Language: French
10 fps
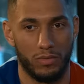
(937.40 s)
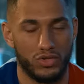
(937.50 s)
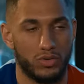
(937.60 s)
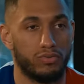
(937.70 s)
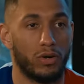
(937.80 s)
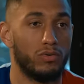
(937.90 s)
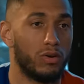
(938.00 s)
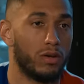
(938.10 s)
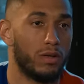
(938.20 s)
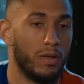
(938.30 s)
moi je suis poids
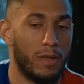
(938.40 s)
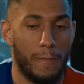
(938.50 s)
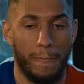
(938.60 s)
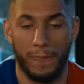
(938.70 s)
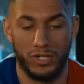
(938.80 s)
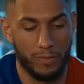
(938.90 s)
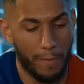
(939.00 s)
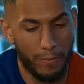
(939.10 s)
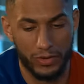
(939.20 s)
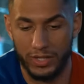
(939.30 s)
lourd, je ne peux
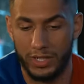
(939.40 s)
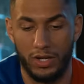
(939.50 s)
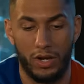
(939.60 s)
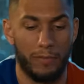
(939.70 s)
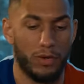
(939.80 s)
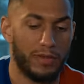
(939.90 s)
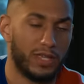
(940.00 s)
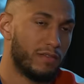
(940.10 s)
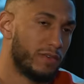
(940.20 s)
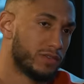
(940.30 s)
pas m'entraîner comme le mec
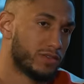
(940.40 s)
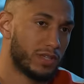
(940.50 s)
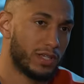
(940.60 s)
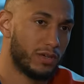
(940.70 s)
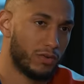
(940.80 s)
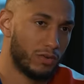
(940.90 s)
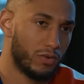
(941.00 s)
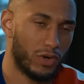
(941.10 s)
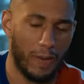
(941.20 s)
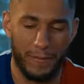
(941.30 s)
qui fait 60 kilos.
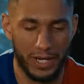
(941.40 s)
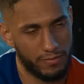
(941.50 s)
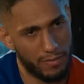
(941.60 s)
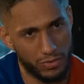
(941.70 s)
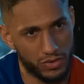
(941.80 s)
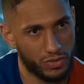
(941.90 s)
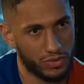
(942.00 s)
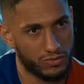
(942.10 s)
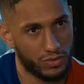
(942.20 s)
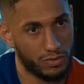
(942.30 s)
On n'a pas les mêmes besoins,
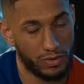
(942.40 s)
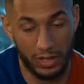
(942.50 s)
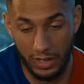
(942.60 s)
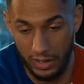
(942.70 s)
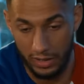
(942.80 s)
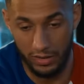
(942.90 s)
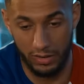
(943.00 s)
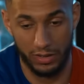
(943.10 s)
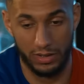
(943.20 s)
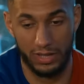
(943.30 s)
tu vois. Et
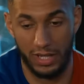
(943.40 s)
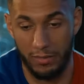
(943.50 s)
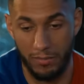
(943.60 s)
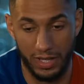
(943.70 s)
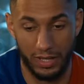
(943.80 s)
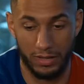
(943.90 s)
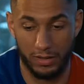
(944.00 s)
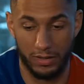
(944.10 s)
euh, tu as des mecs